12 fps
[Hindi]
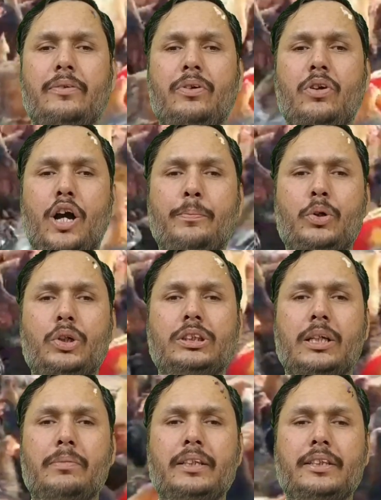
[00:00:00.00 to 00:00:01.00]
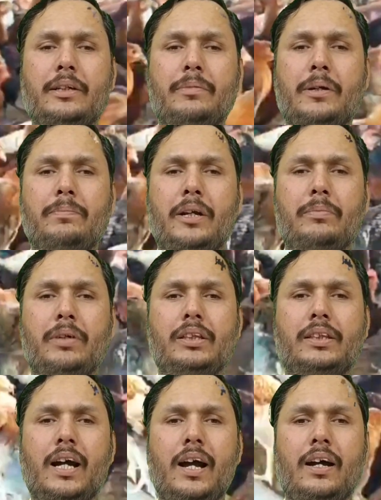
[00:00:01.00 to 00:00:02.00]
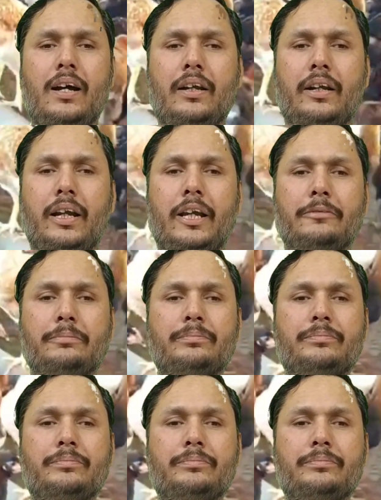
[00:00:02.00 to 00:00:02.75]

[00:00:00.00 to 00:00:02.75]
हर वीडियो आपको समय समय पर मिलता रहे